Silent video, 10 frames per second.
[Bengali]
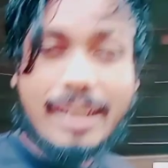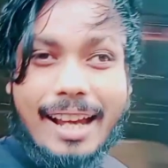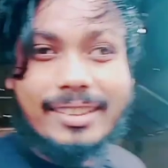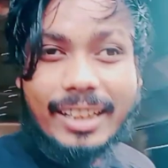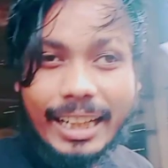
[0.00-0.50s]

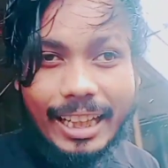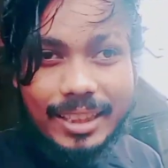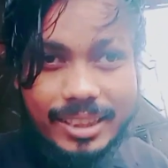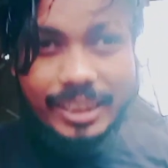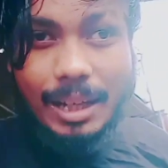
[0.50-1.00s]
গাইস এখানে হেগে
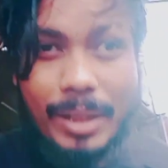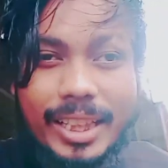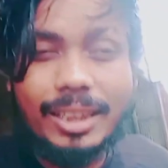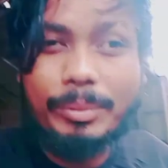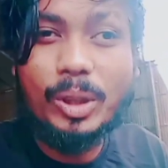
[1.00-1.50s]
দিছে কি আমরা
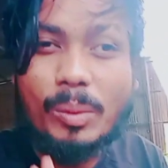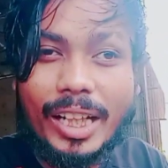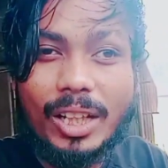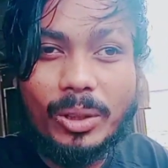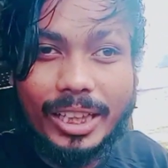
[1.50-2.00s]
যেখানে ভিডিও
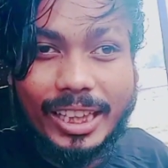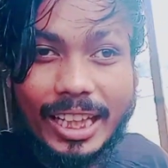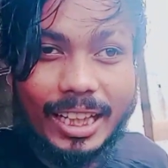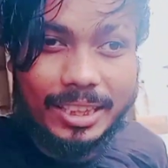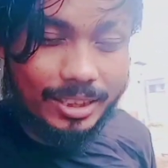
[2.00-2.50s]
বানাই না ওখানে কে হেগে